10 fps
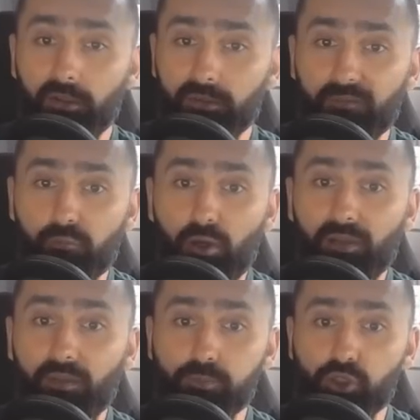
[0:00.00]
te
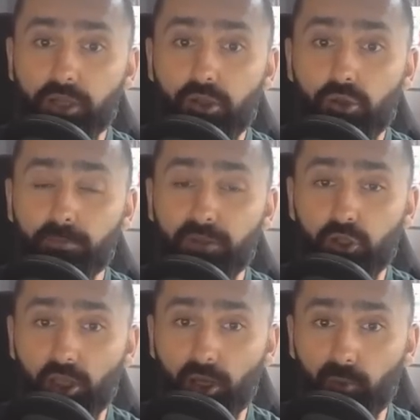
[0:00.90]
władze przejąć by
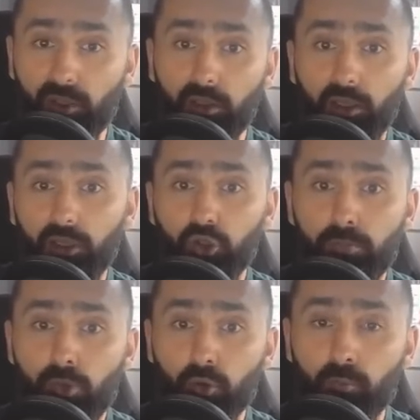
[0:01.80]
chciały. To
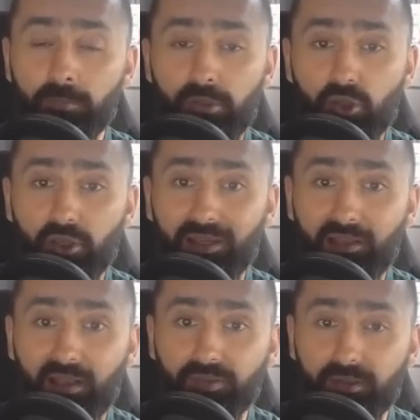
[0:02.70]
mogły być
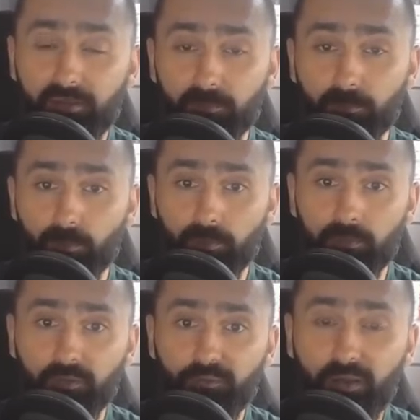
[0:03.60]
klany
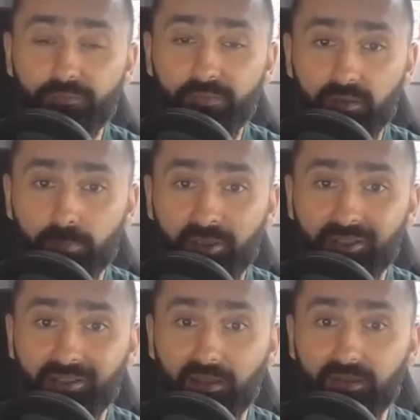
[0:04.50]
mm, w FSB,
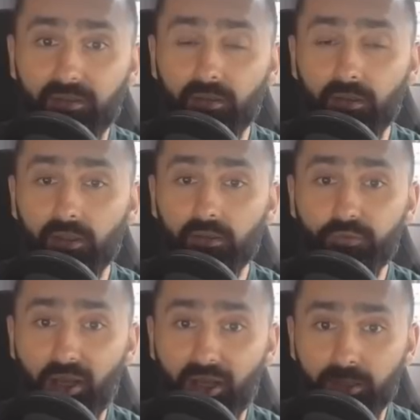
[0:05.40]
klany
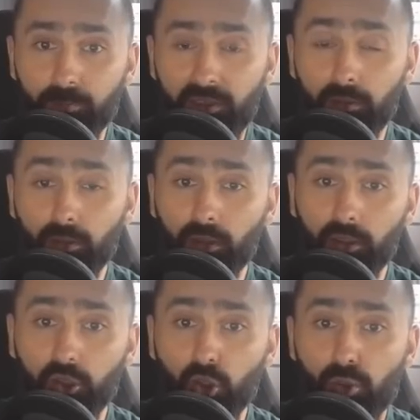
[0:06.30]
w armii.
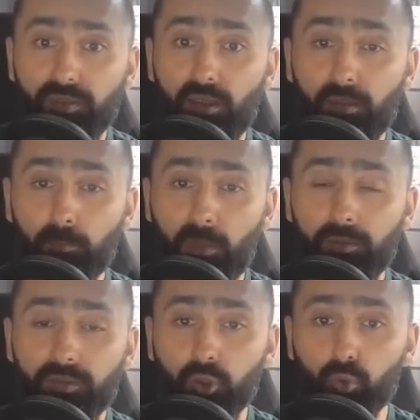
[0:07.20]
Rosja ma
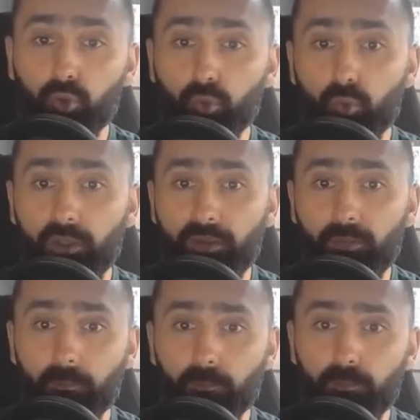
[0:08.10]

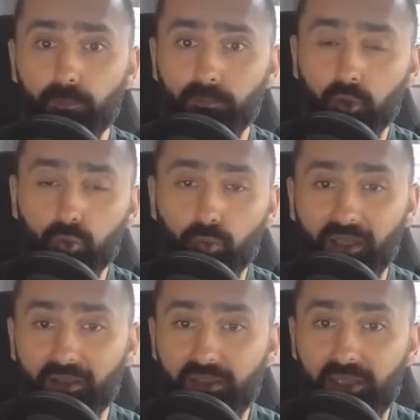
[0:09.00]
strukturę, mm,
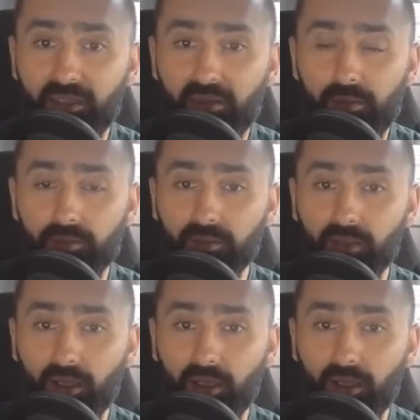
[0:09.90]
która nie jest